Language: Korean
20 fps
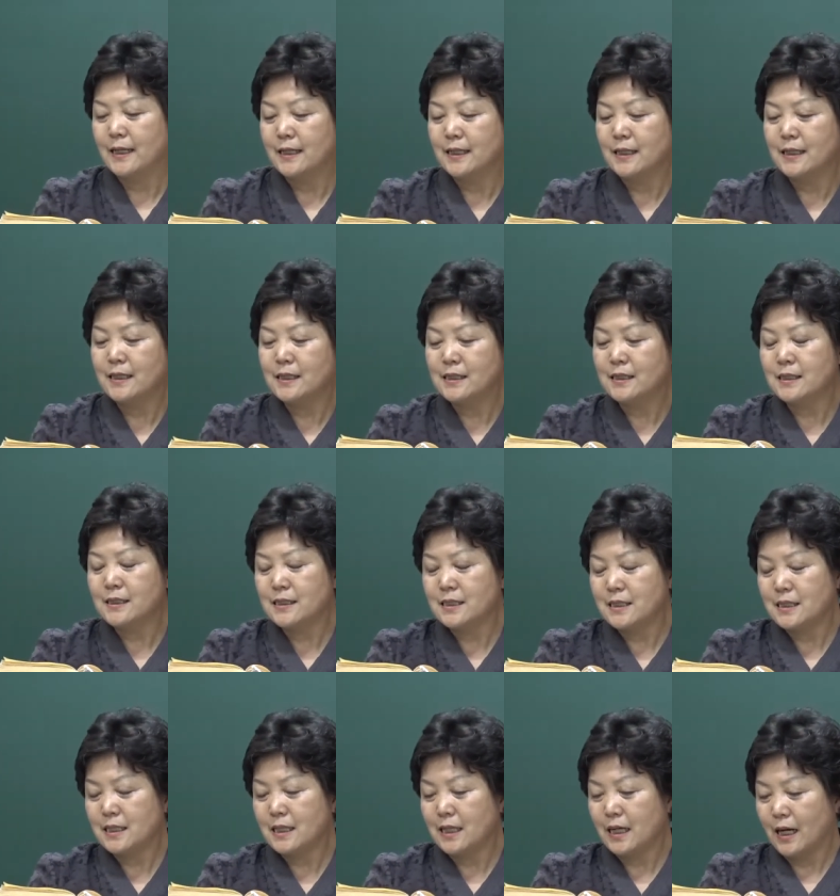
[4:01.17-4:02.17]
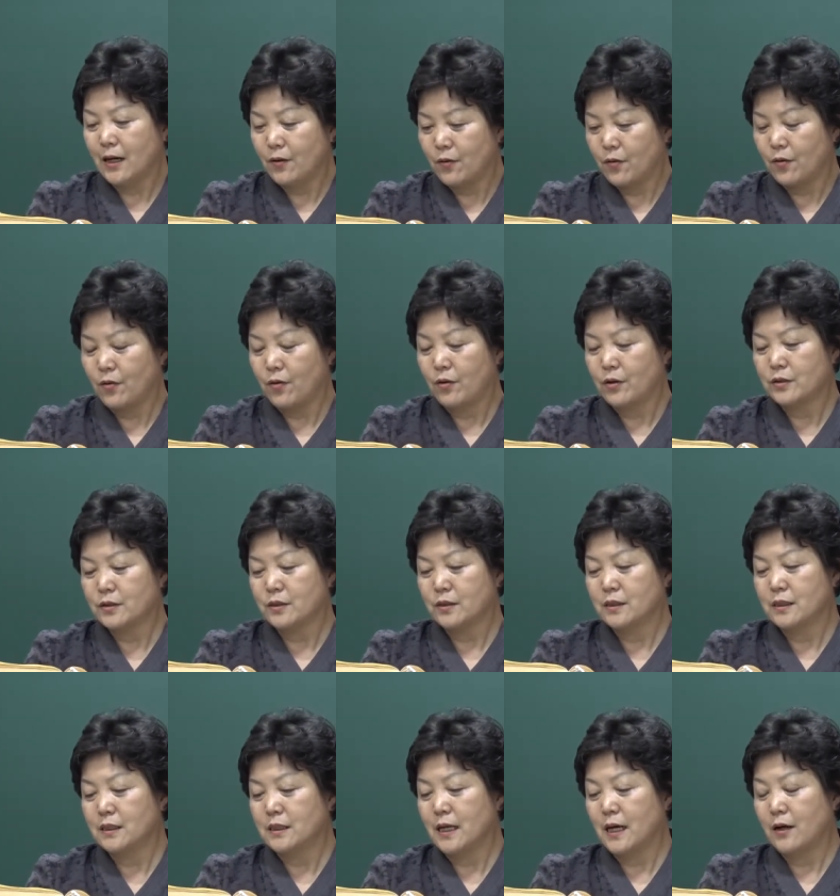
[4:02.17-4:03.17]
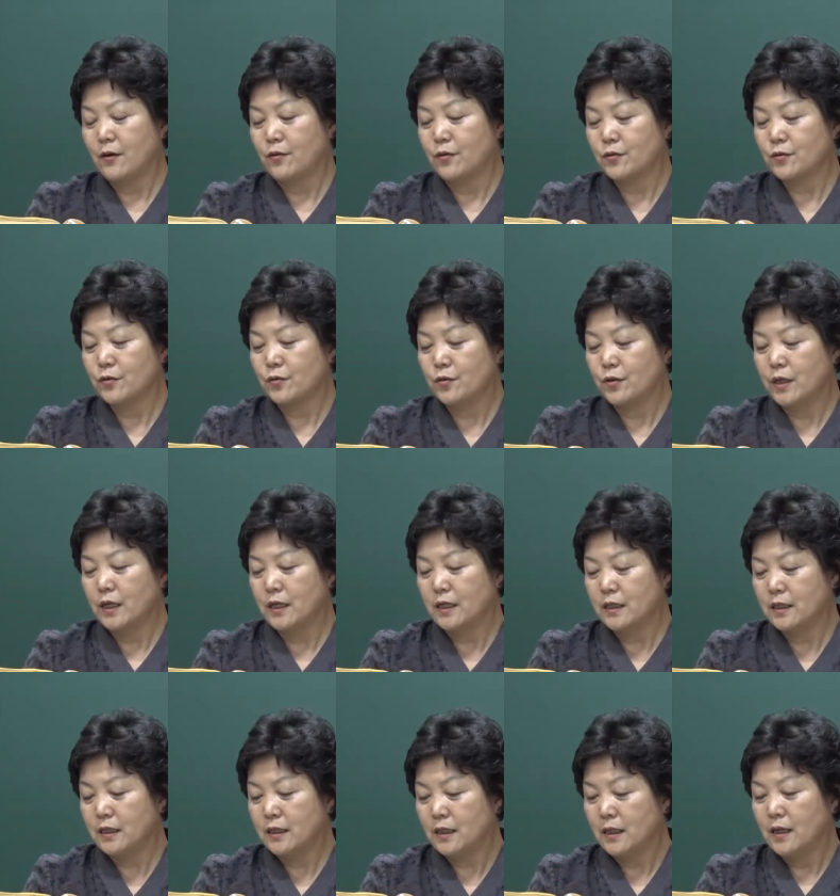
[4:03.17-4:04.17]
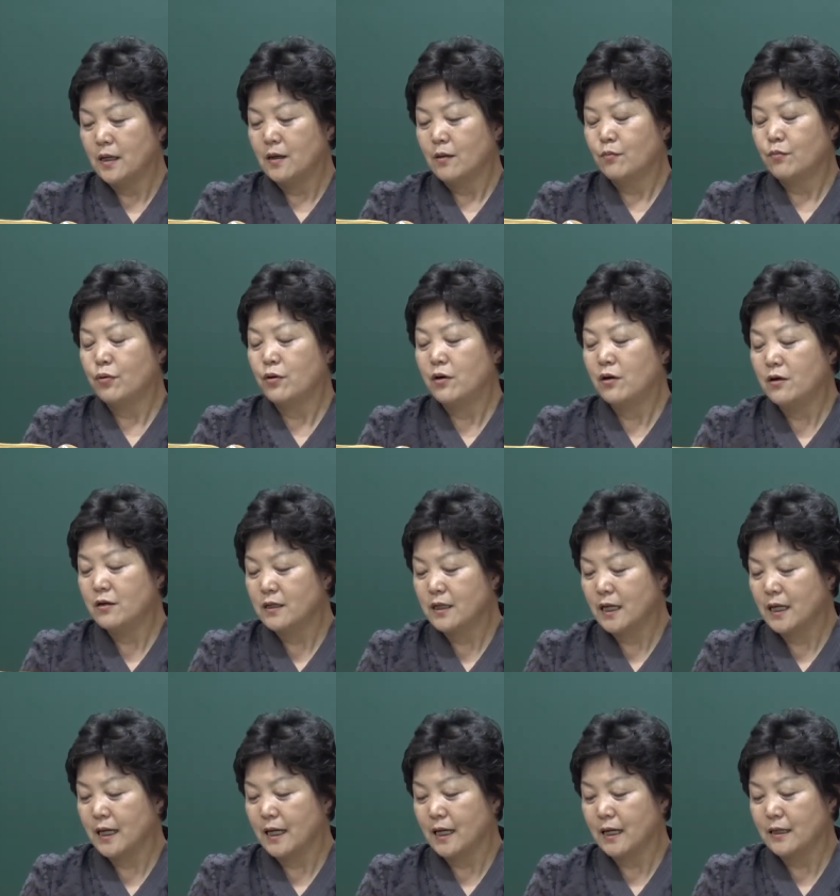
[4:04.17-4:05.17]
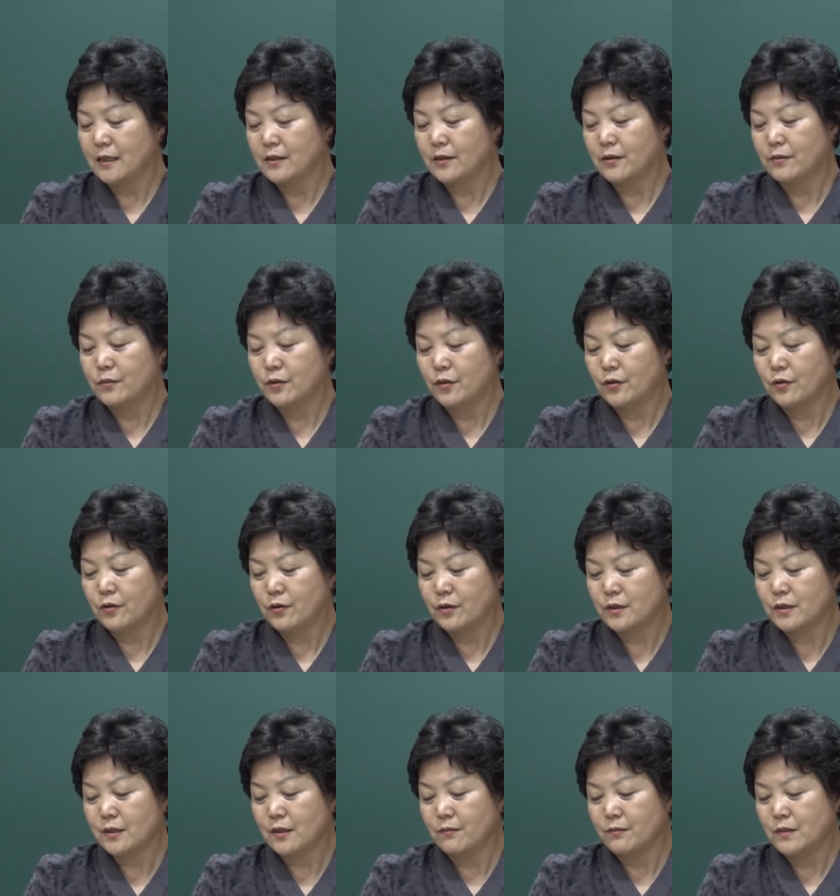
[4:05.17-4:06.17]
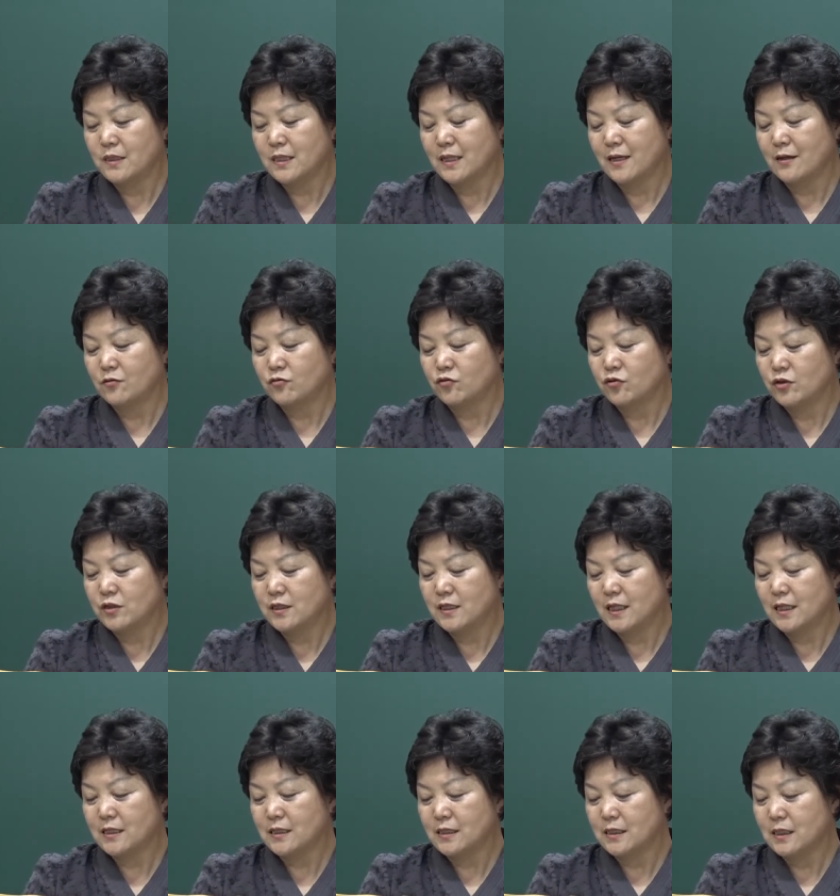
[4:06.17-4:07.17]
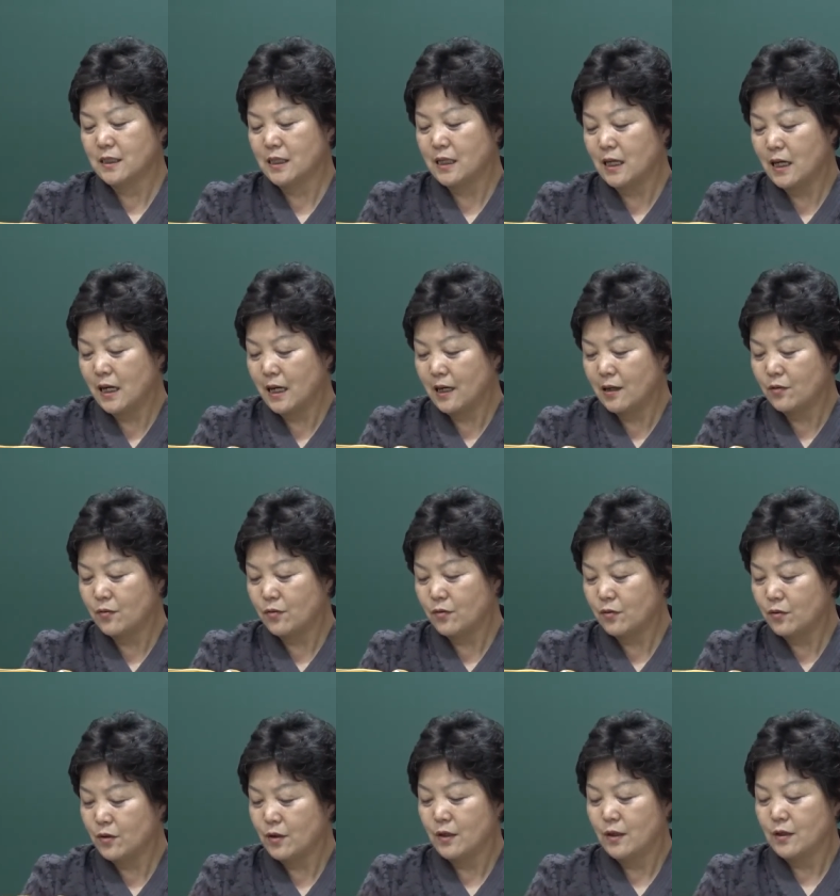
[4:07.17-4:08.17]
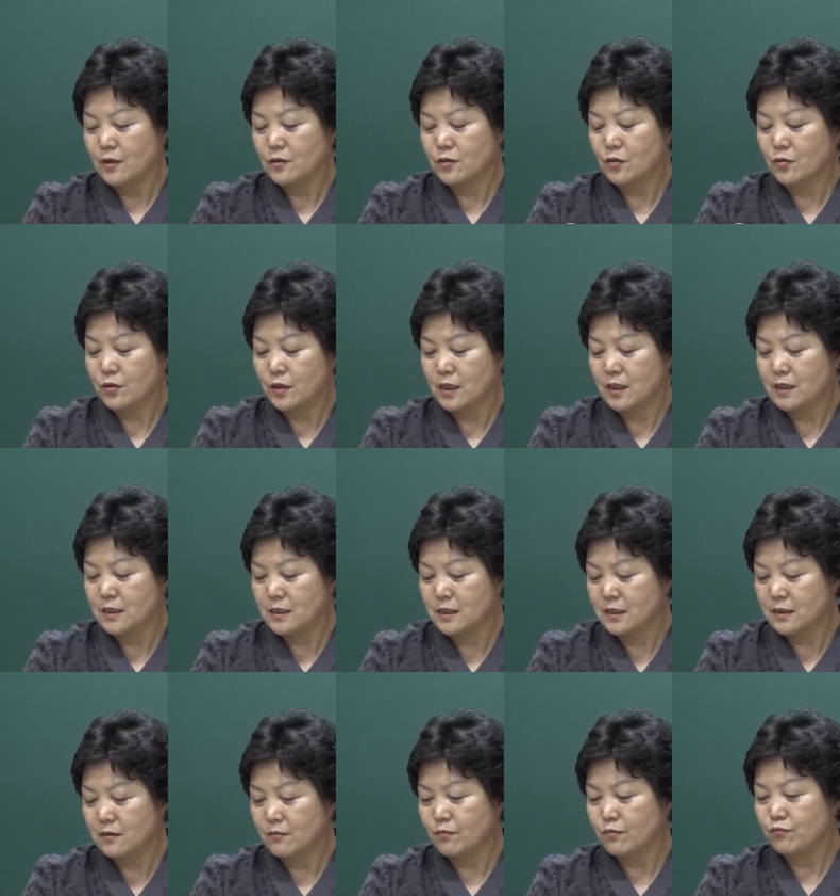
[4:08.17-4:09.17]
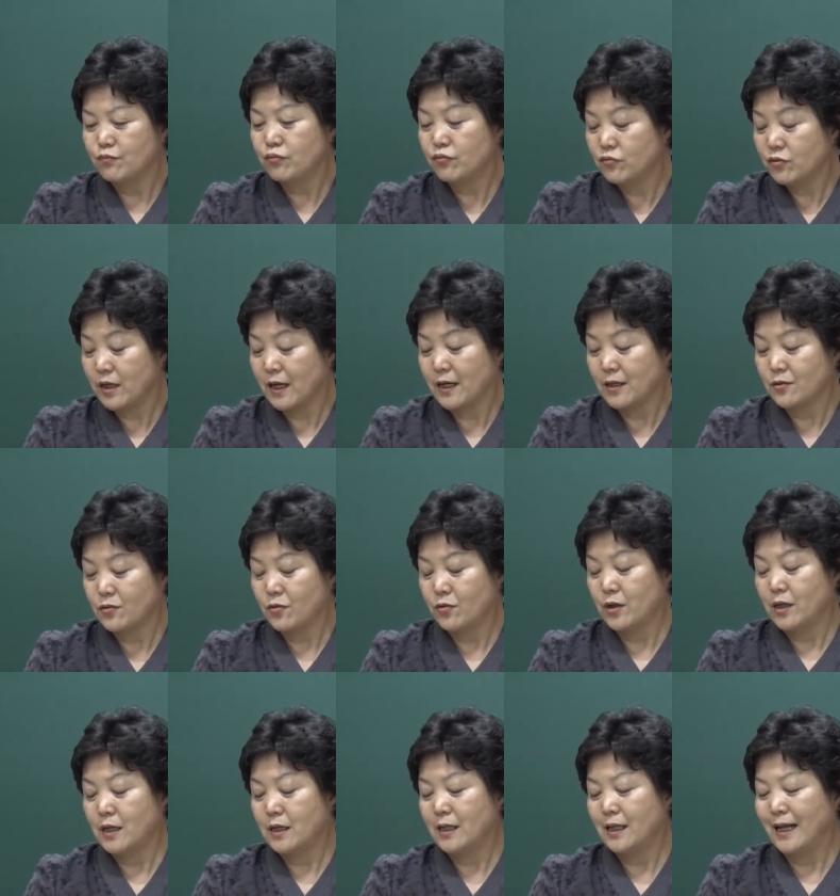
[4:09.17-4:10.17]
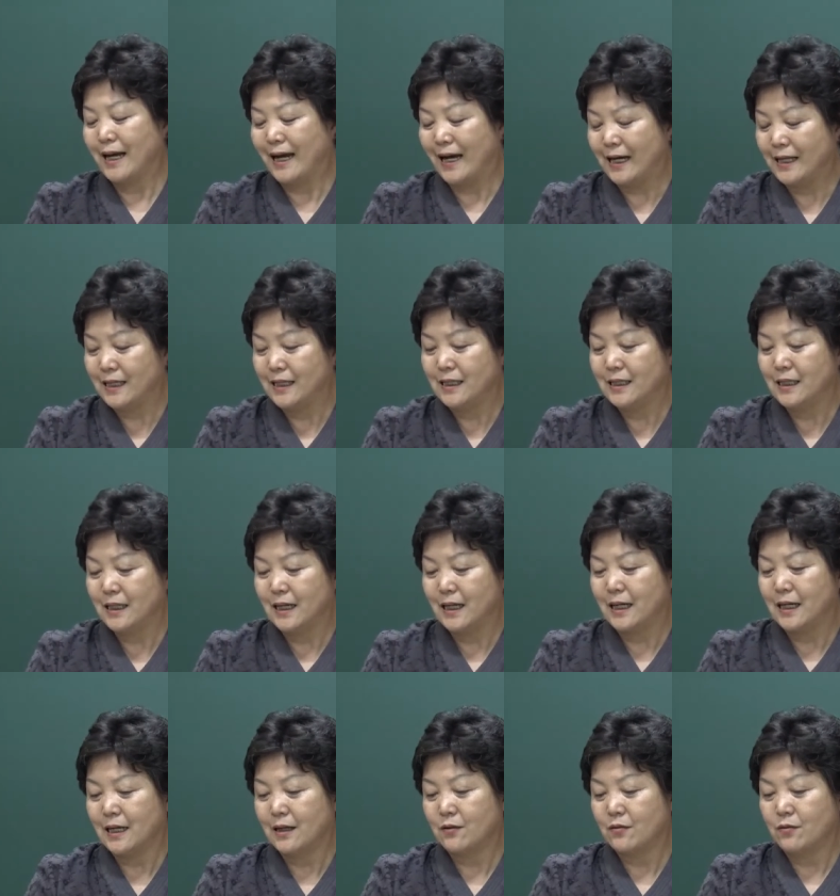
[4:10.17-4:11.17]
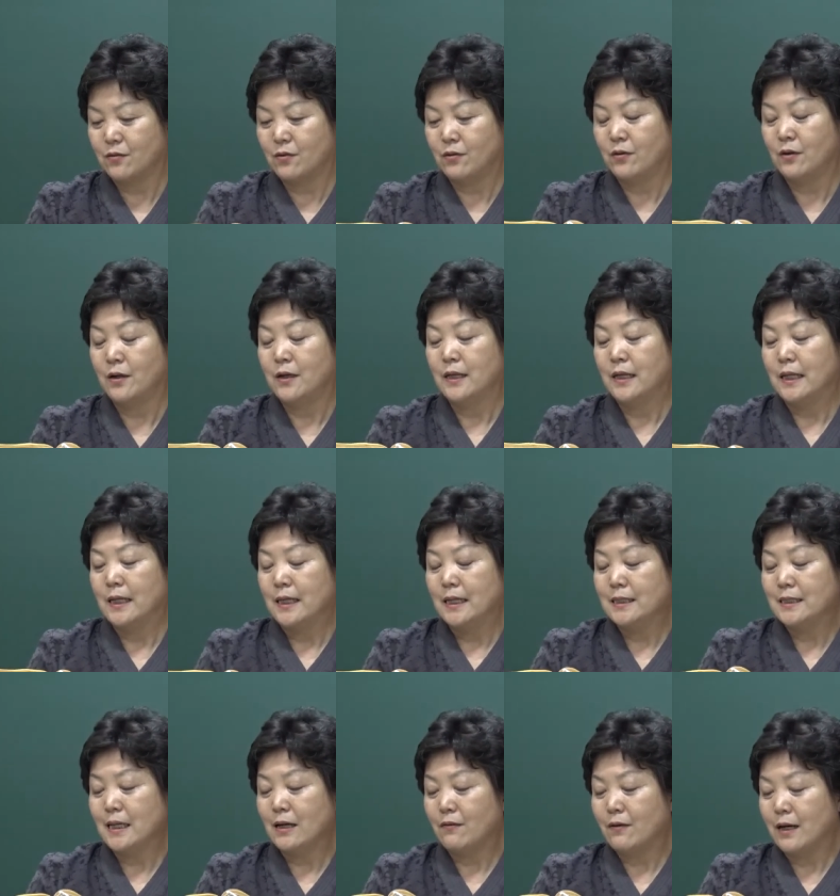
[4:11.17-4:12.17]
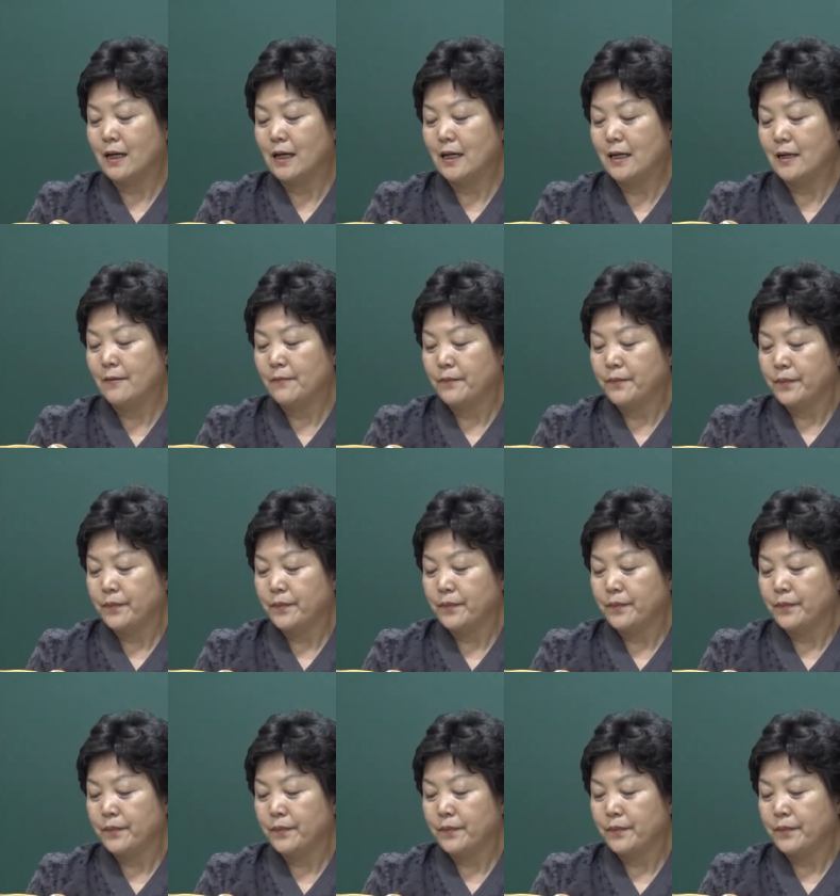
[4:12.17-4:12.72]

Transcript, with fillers: 능지하고 그죠 능하고 소인은 불능이라 그러므로 점자 군자즉 길하고 소인즉 부라 소인은 아니니라고 상활